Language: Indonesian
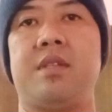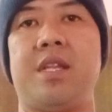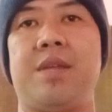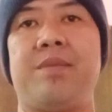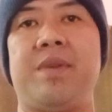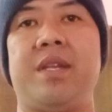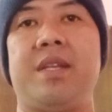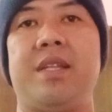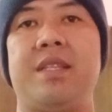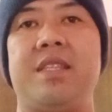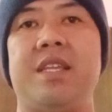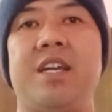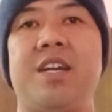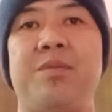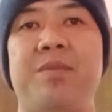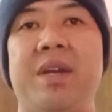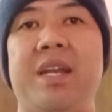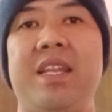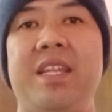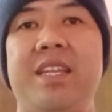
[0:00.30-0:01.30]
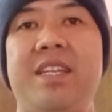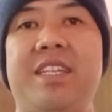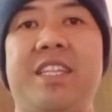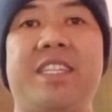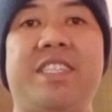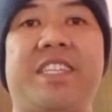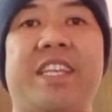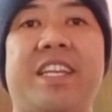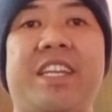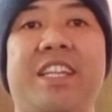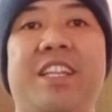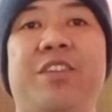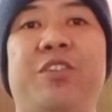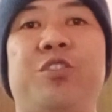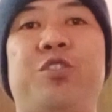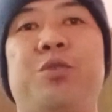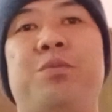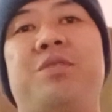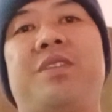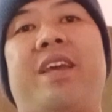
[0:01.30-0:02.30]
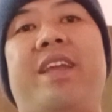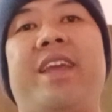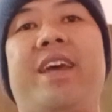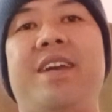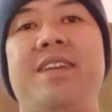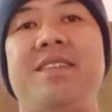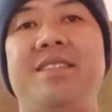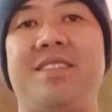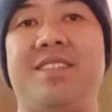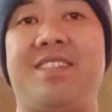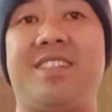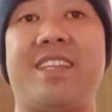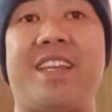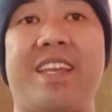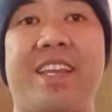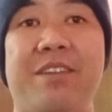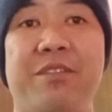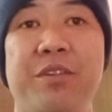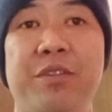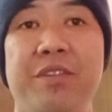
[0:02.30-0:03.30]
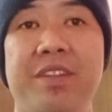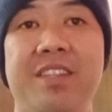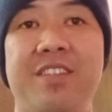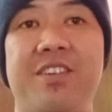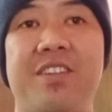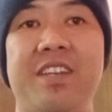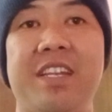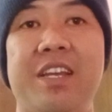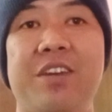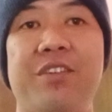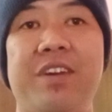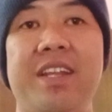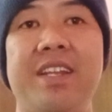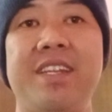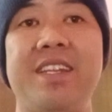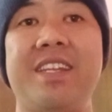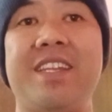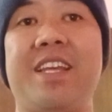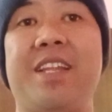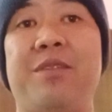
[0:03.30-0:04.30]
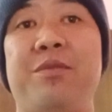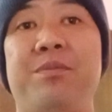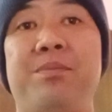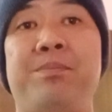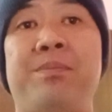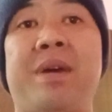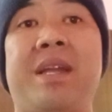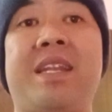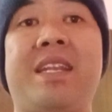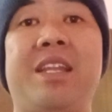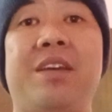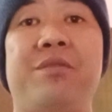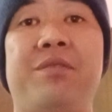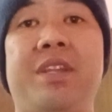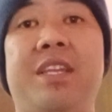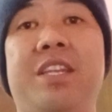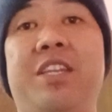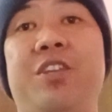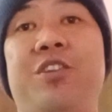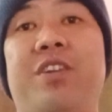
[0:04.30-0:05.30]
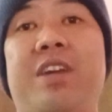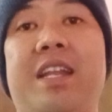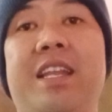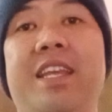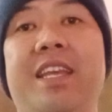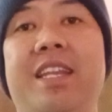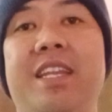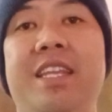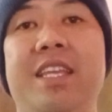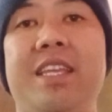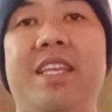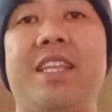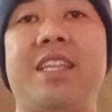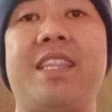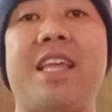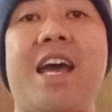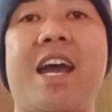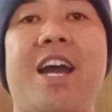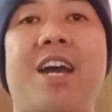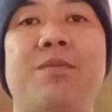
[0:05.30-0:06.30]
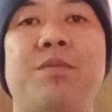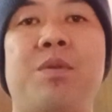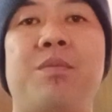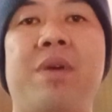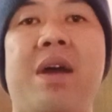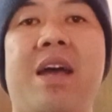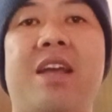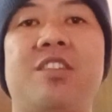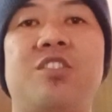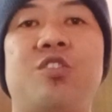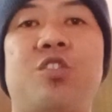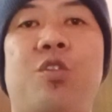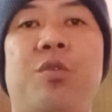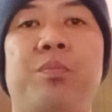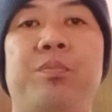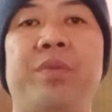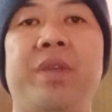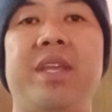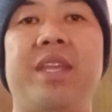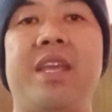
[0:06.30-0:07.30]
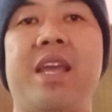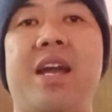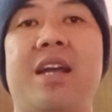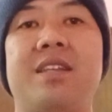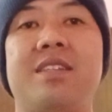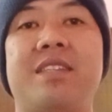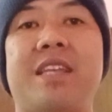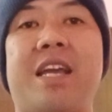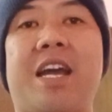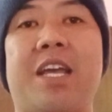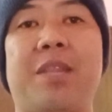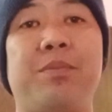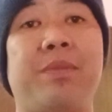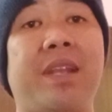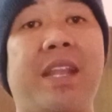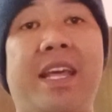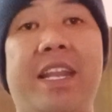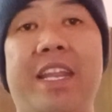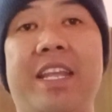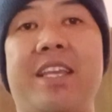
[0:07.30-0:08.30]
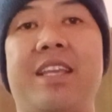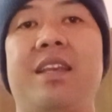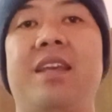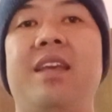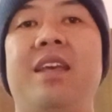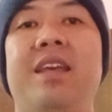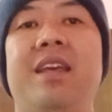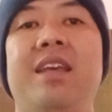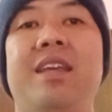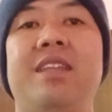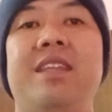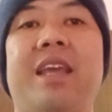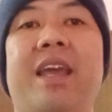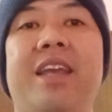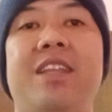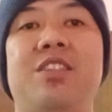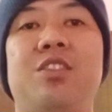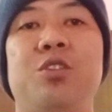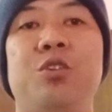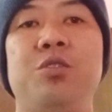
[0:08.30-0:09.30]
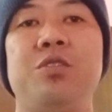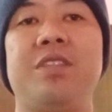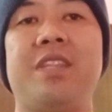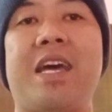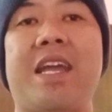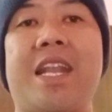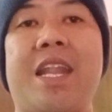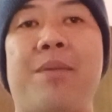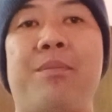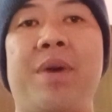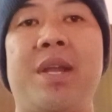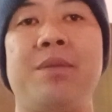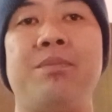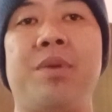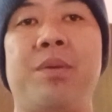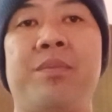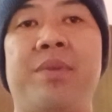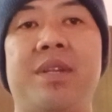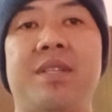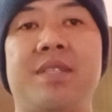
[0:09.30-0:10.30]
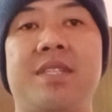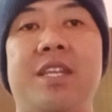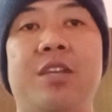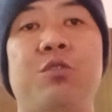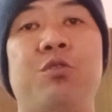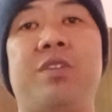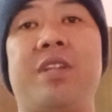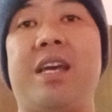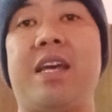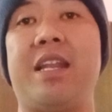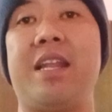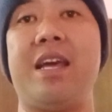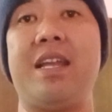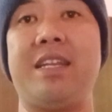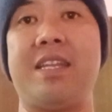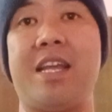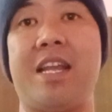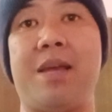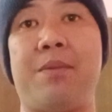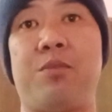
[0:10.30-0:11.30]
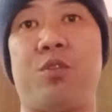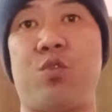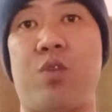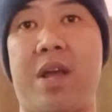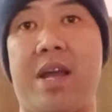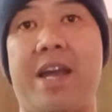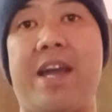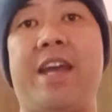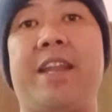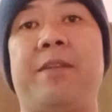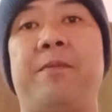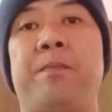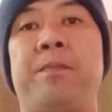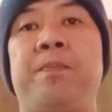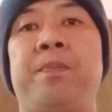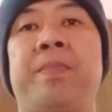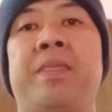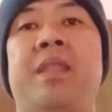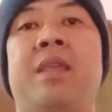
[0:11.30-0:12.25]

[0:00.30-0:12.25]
Selamat datang kembali di channel YouTube saya. Saya Wiwit Kurniawan dan pada video kali ini kita akan membahas topik yang sangat menarik yaitu tanaman pembersih udara dalam ruangan.